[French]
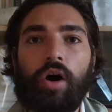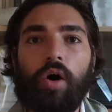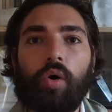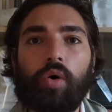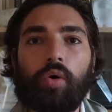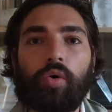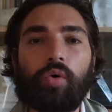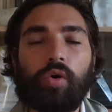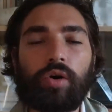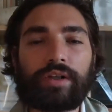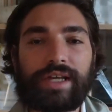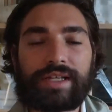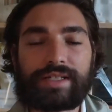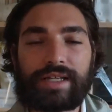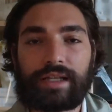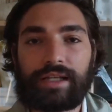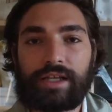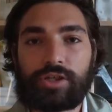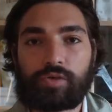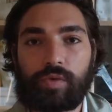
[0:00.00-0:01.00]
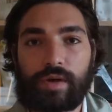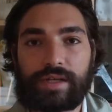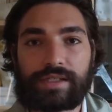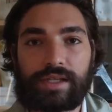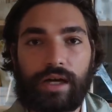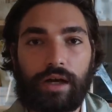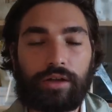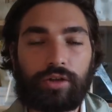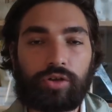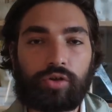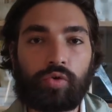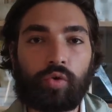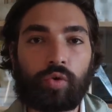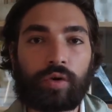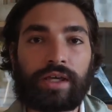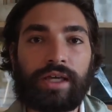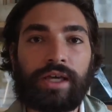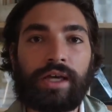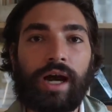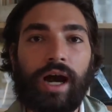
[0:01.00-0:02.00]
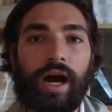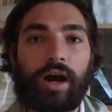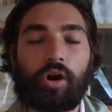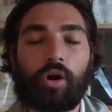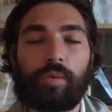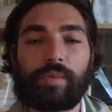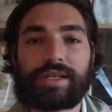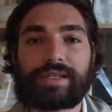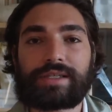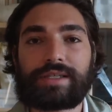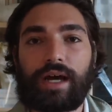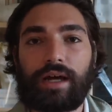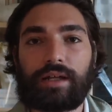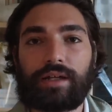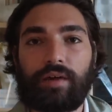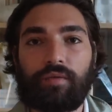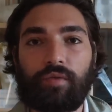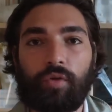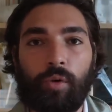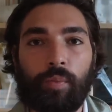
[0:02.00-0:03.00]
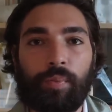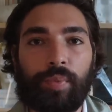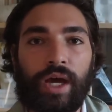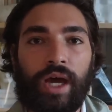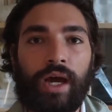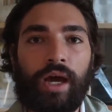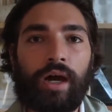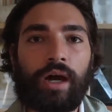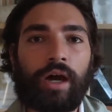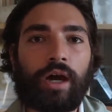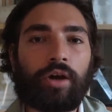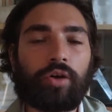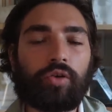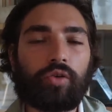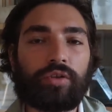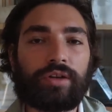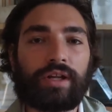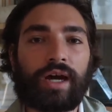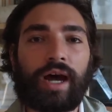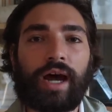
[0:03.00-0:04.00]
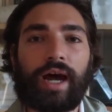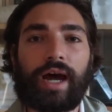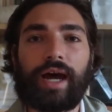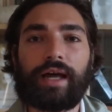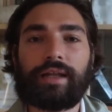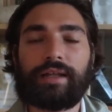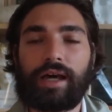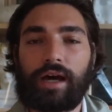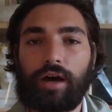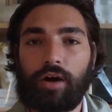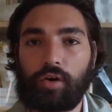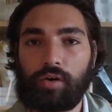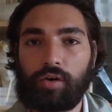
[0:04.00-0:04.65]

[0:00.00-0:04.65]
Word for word: Au cours des années 60, Yuri a commencé à développer une haine et un